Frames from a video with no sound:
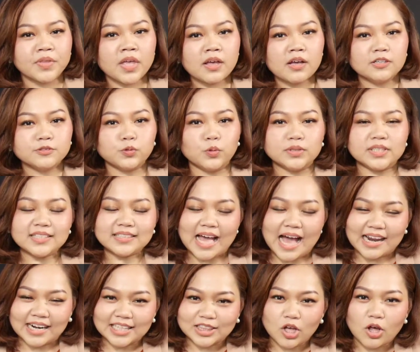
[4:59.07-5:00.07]
ส่วนทิศทา
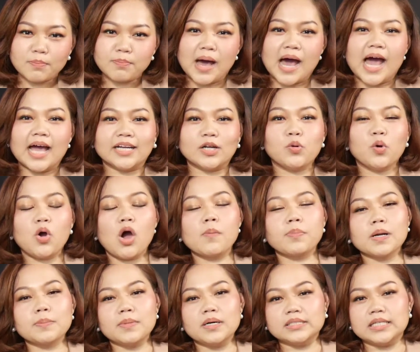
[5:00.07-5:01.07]
งในตอนบ่ายนักวิเคราะห์
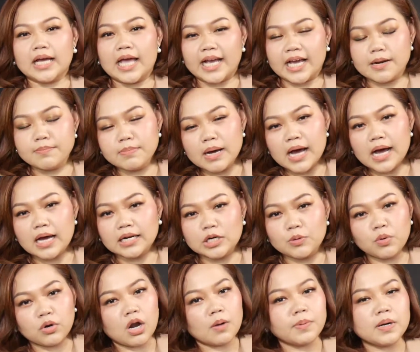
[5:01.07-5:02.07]
ประเมินยังไงกันบ้างนัก
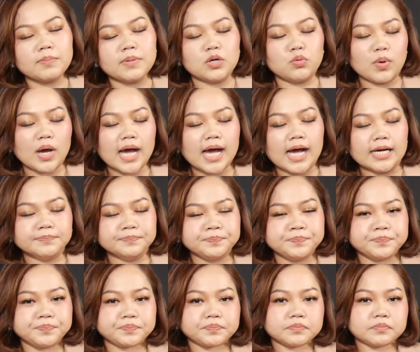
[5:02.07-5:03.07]
วิเคราะห์ประเมินว่า
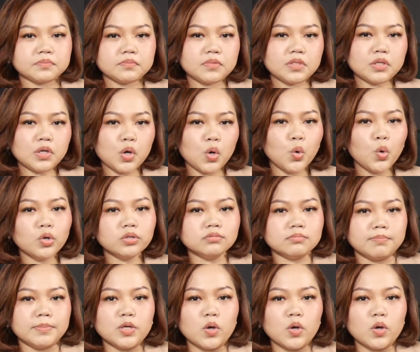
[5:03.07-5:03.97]
หุ้นมีโอ